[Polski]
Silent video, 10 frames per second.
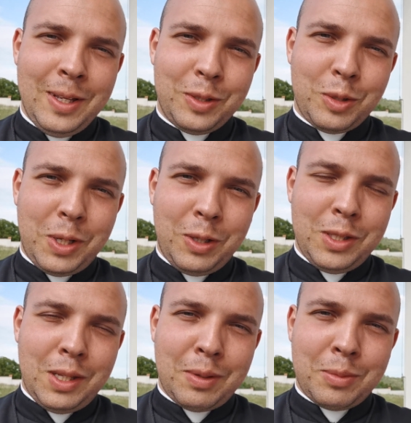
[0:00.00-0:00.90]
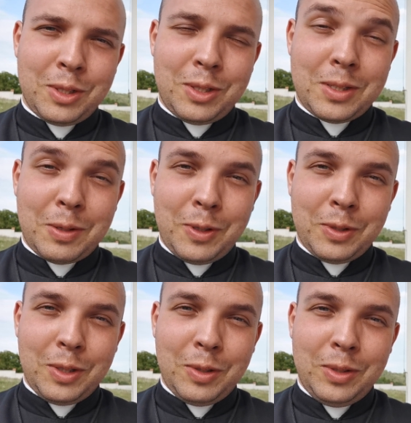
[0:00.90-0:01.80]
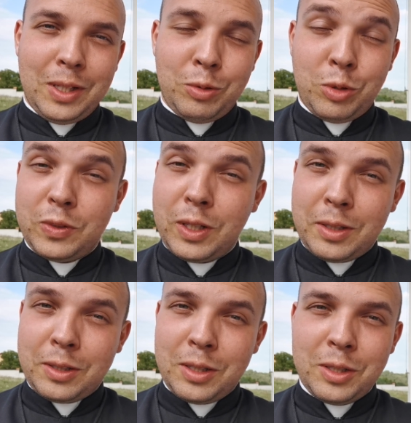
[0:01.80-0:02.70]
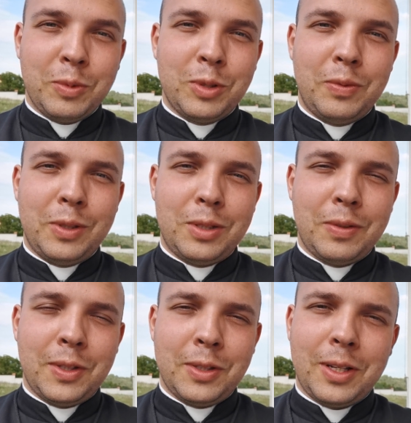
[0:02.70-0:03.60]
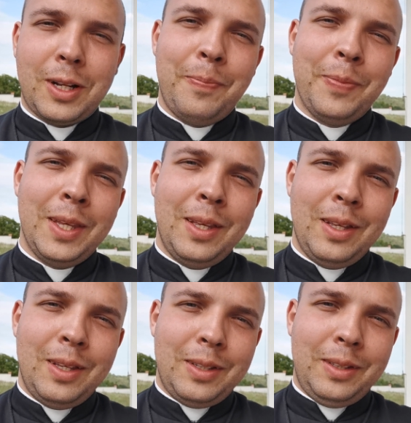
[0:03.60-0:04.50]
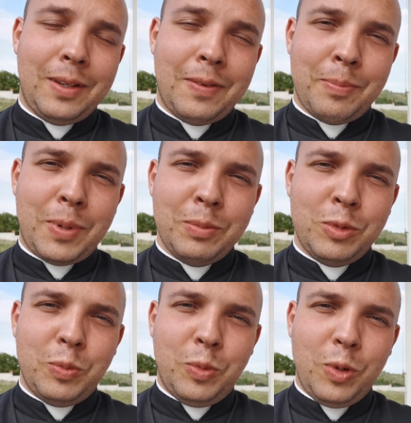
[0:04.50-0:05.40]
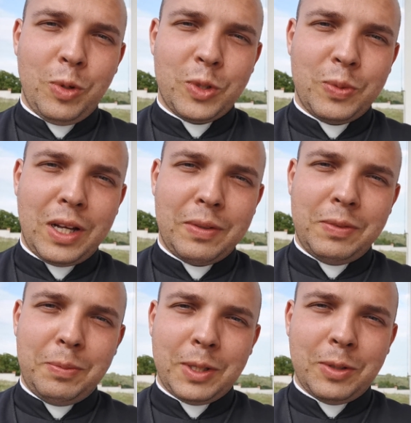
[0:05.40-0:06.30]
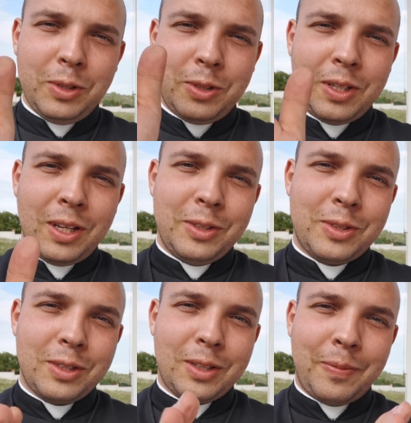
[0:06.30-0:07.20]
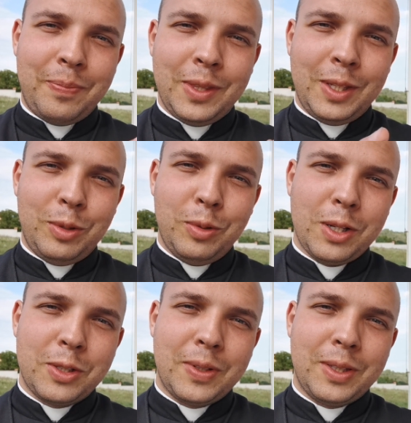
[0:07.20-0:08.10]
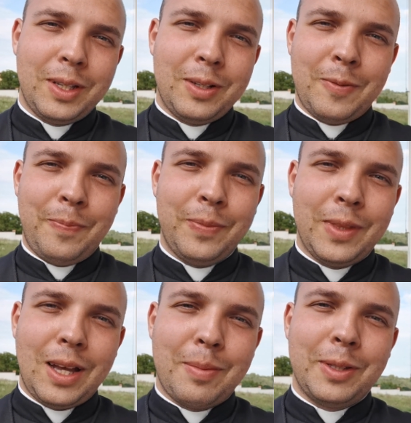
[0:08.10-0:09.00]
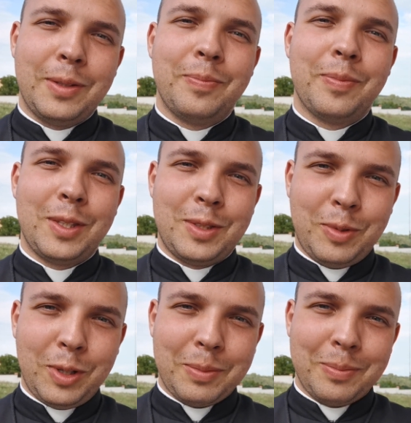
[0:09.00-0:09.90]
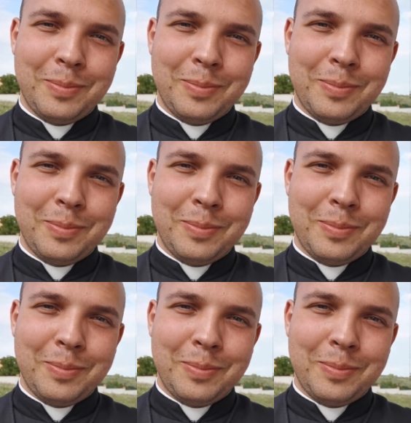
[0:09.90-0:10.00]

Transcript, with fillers: dobrego dnia Wam życzę, całego tygodnia, tu już wczoraj zaczęliśmy oczywiście w niedzielę. Niech Wam Pan Bóg błogosławi w imię Ojca i Syna i Ducha Świętego. Amen. Z Bogiem.